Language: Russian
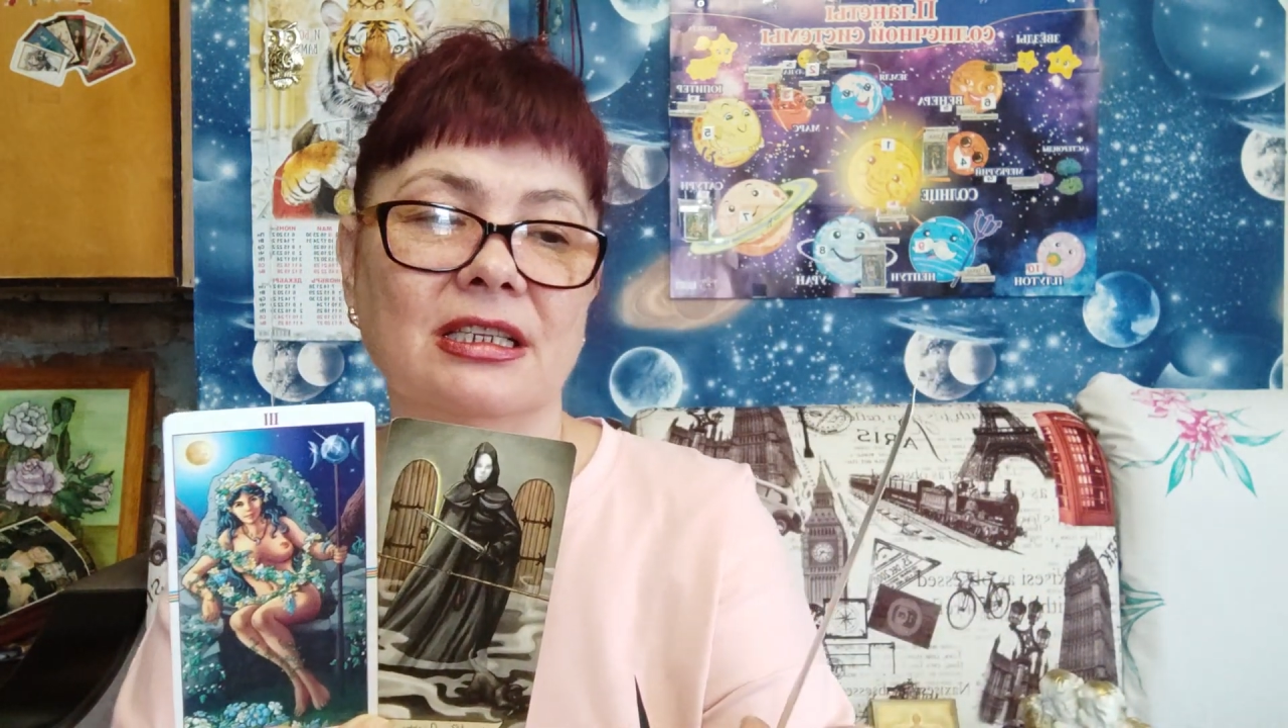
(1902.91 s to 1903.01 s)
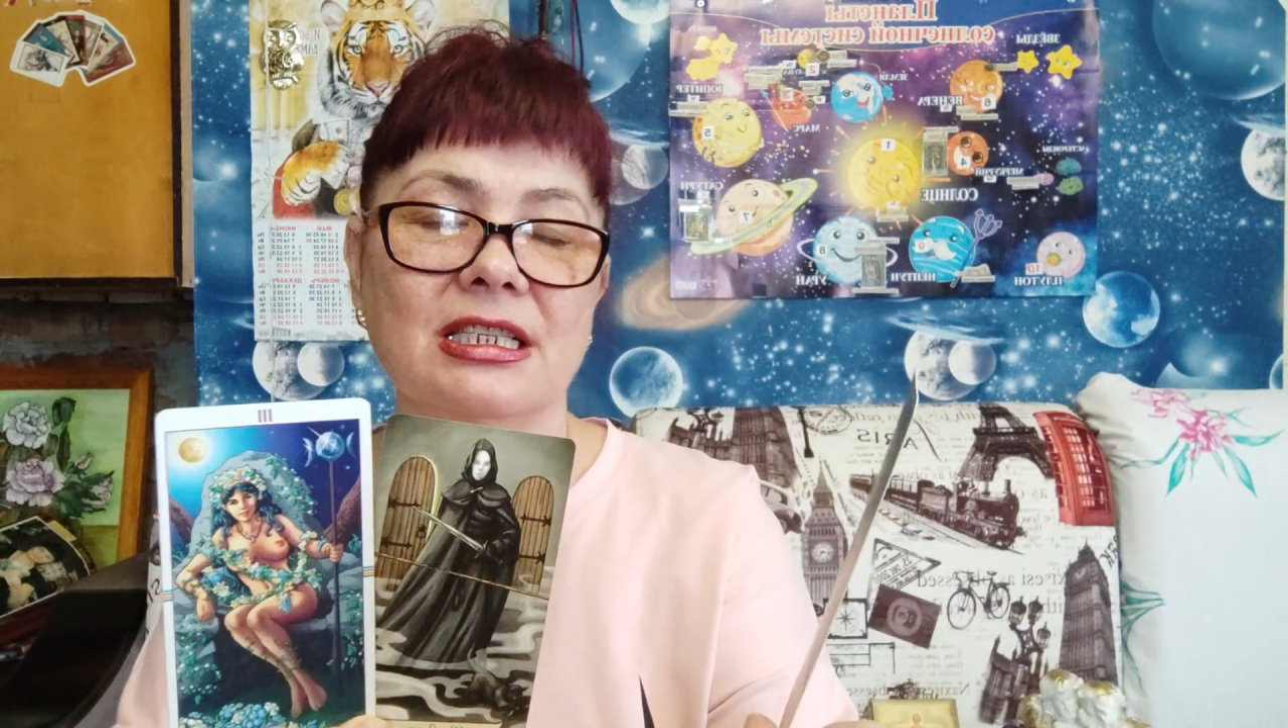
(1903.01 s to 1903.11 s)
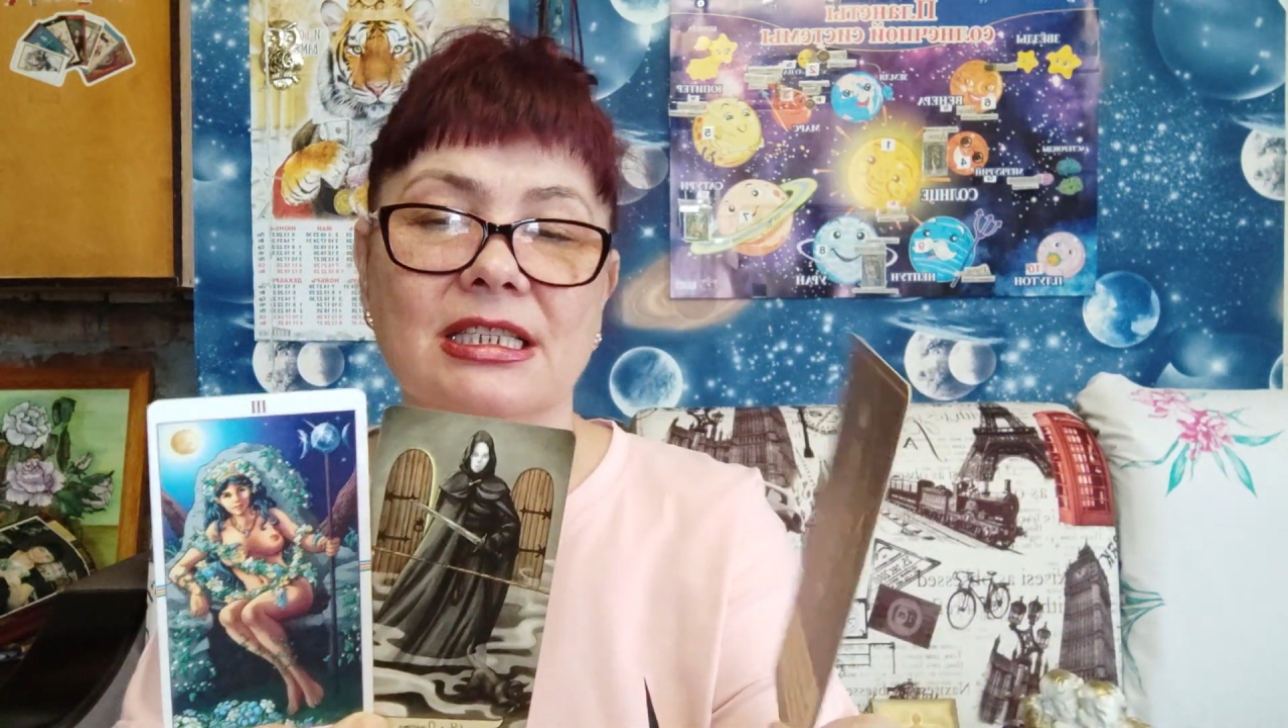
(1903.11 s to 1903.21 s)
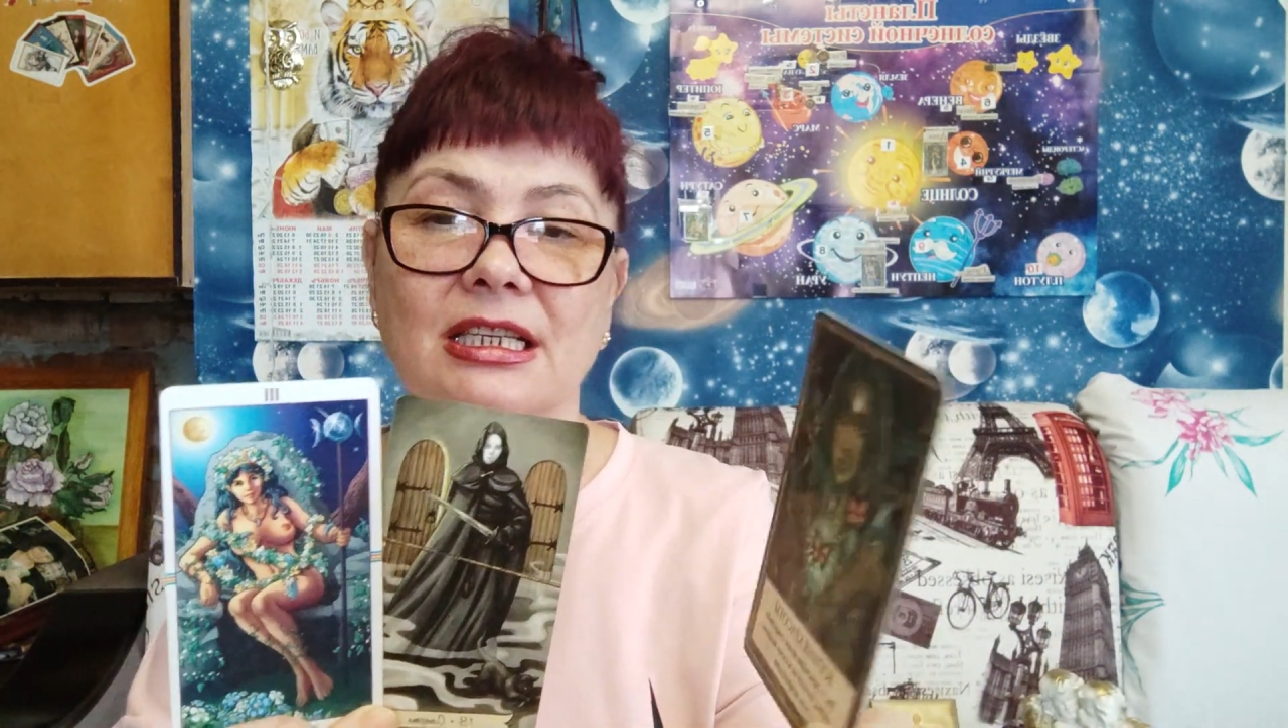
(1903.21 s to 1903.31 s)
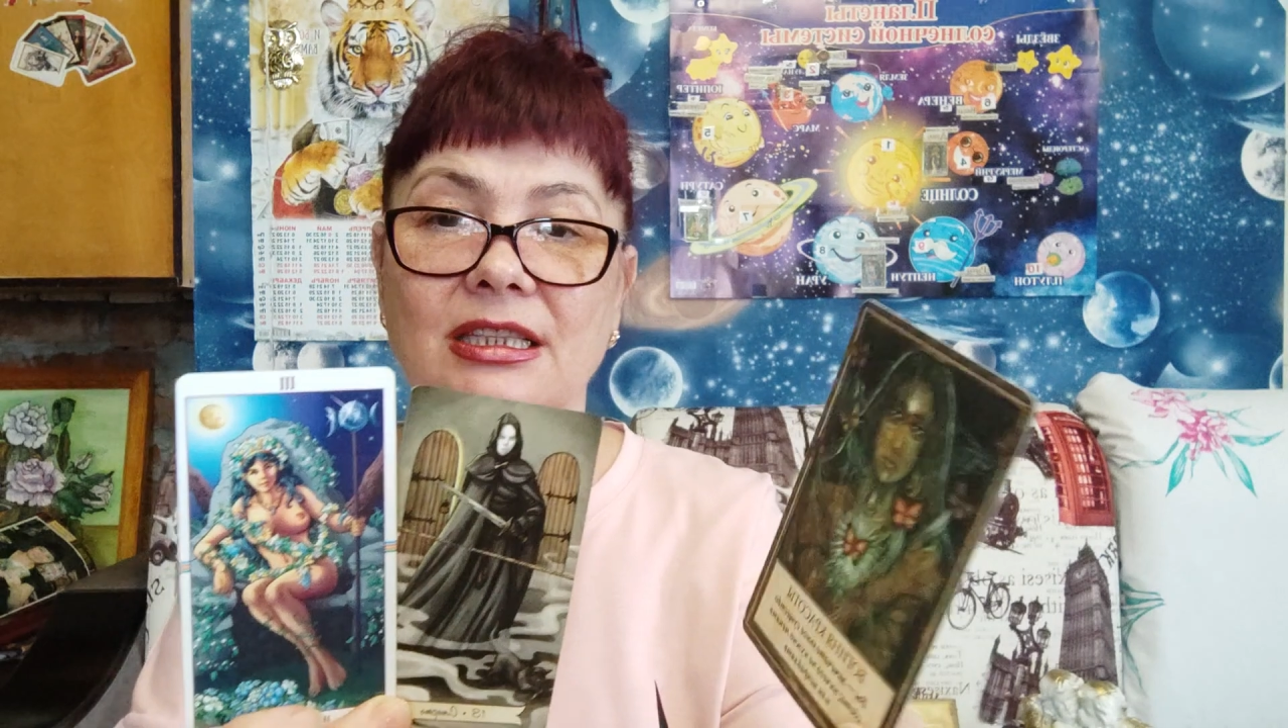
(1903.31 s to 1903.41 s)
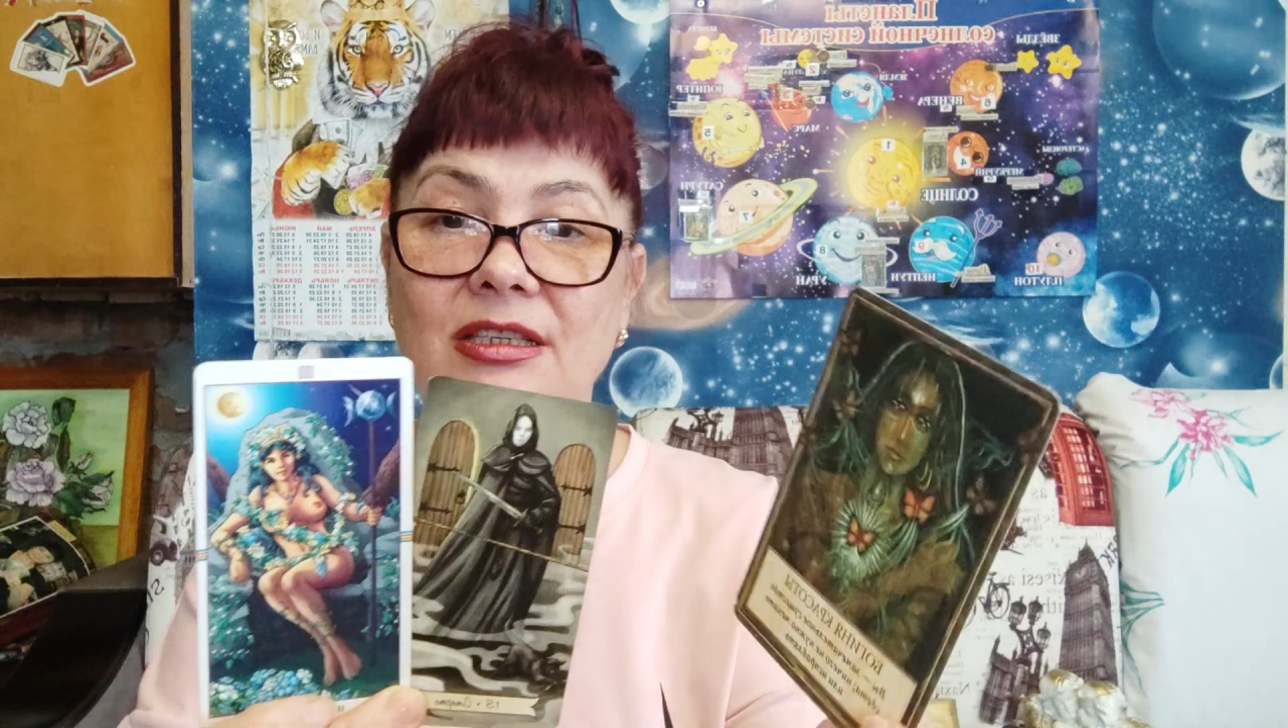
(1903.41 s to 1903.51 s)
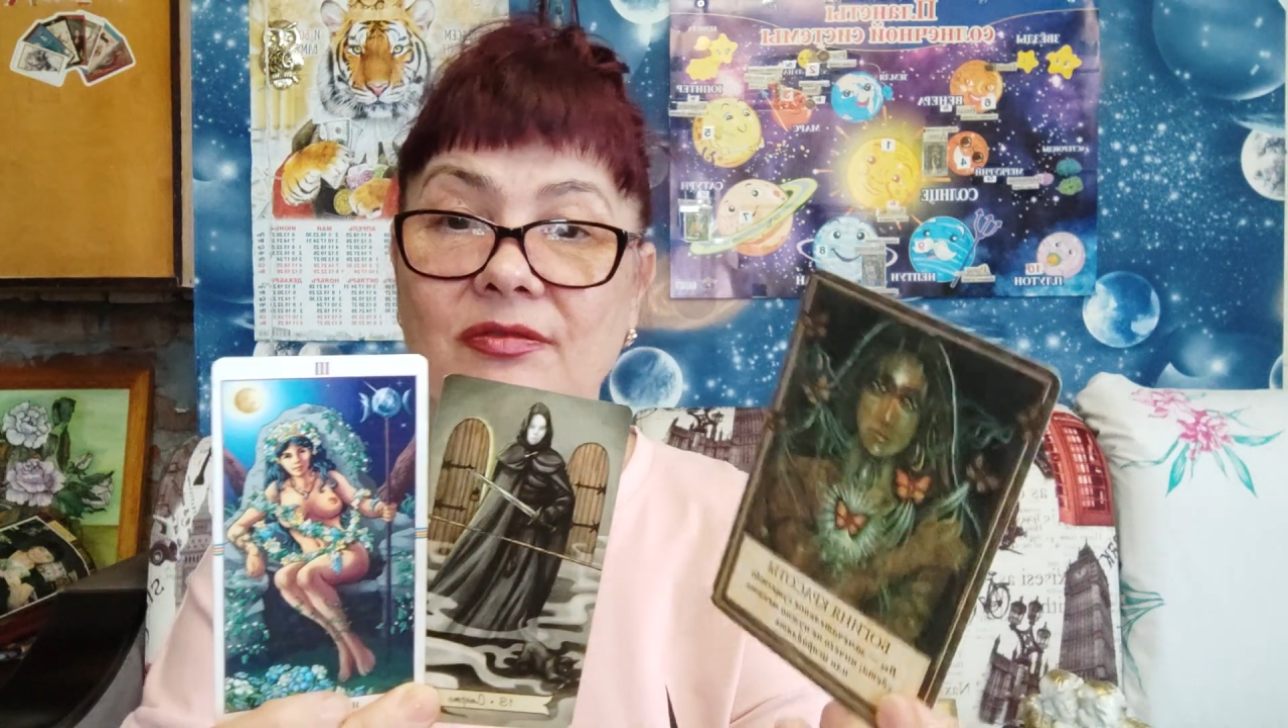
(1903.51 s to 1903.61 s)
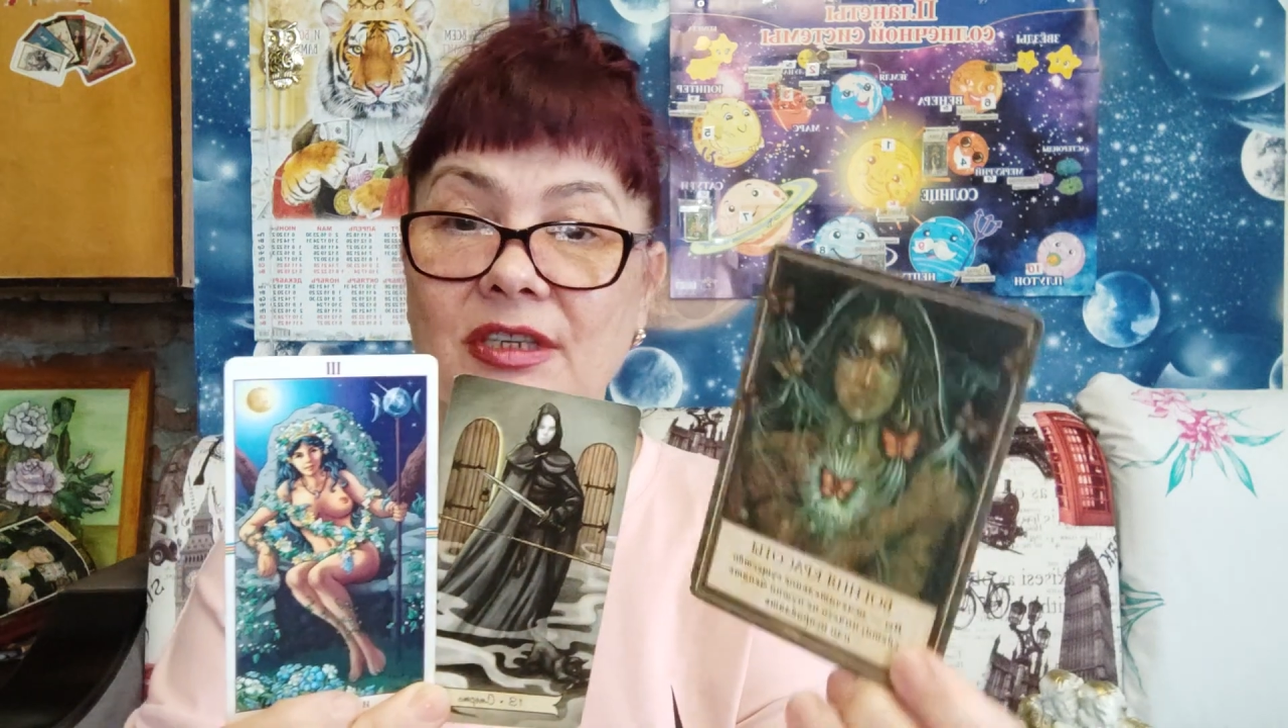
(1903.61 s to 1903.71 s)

красоты,